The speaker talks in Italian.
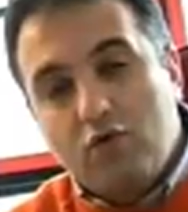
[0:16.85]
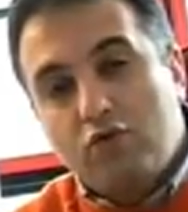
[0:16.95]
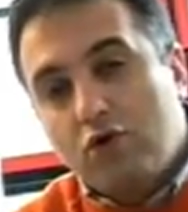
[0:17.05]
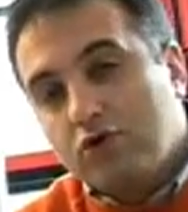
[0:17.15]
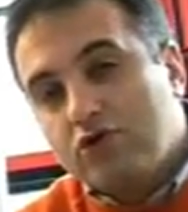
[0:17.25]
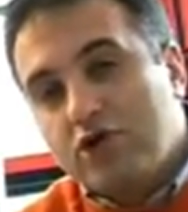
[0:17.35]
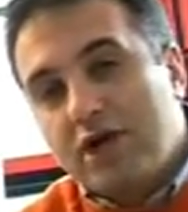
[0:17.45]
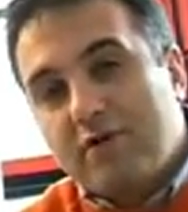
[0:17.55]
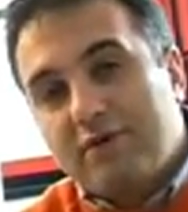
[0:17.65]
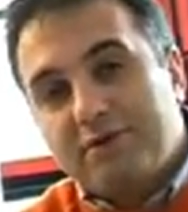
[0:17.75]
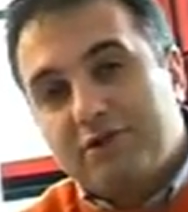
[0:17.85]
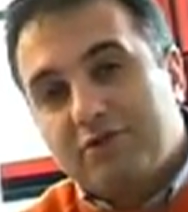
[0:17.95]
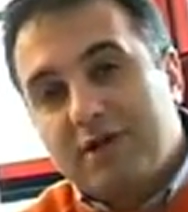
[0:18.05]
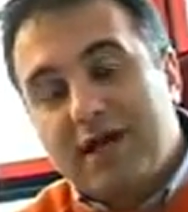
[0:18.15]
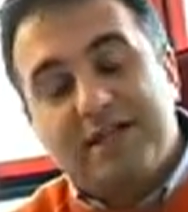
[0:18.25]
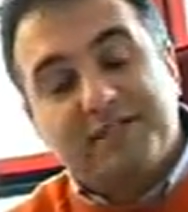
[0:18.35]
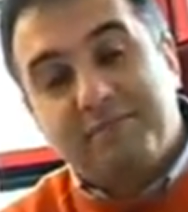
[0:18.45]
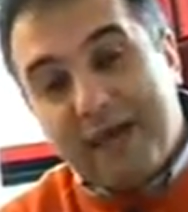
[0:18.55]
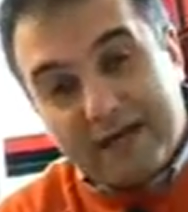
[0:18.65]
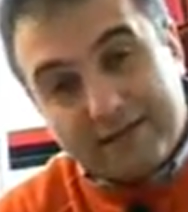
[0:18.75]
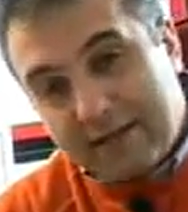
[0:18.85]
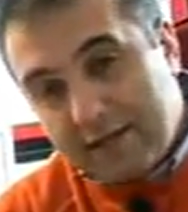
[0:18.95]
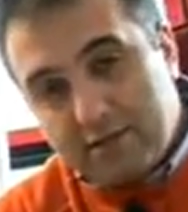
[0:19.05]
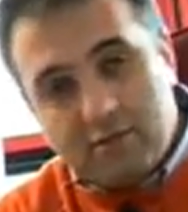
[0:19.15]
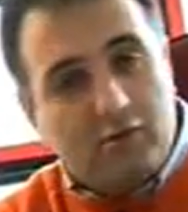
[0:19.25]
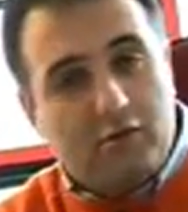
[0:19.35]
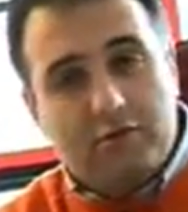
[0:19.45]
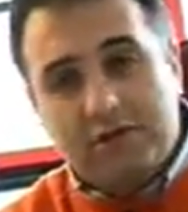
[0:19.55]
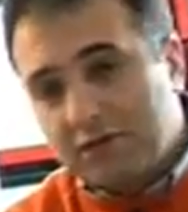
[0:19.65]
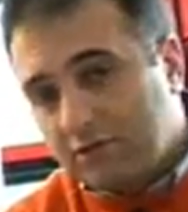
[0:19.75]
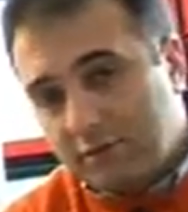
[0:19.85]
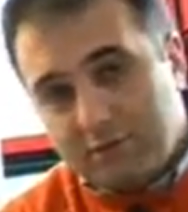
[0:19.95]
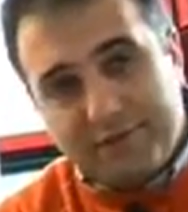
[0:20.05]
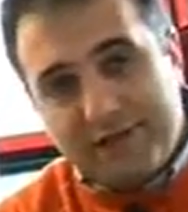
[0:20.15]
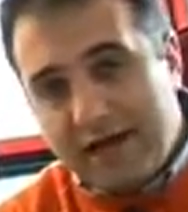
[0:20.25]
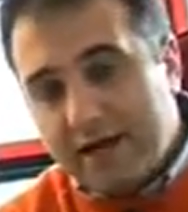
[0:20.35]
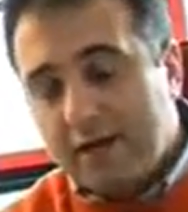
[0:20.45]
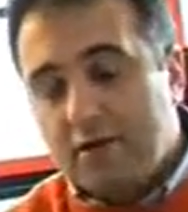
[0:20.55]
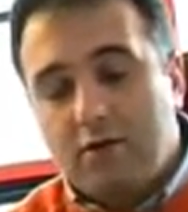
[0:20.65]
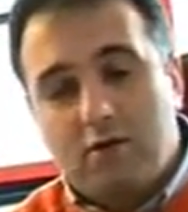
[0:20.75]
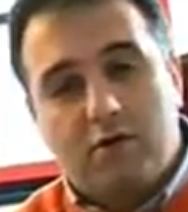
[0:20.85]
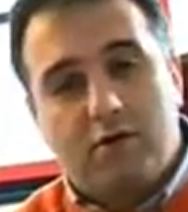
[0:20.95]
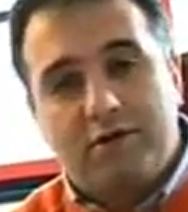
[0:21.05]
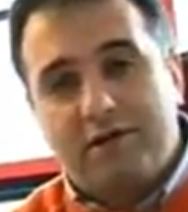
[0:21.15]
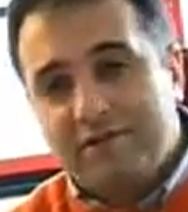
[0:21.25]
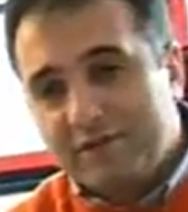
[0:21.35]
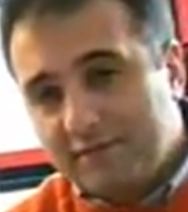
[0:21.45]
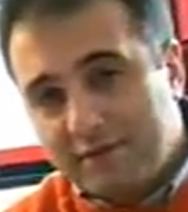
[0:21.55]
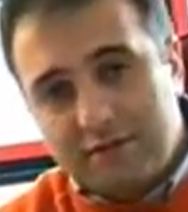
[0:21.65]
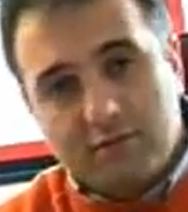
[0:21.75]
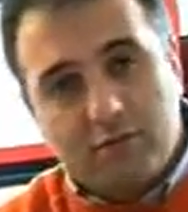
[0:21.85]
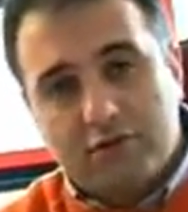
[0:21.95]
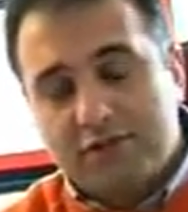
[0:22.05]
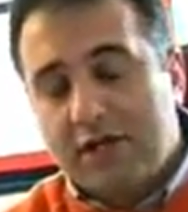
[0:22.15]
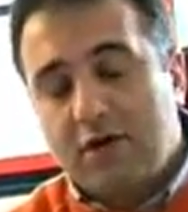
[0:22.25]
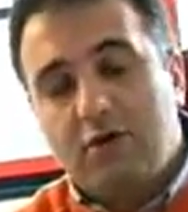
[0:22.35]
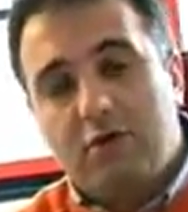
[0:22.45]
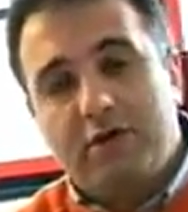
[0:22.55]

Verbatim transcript: Un coach è una persona esperta o nel settore immobiliare o negli investimenti in borsa o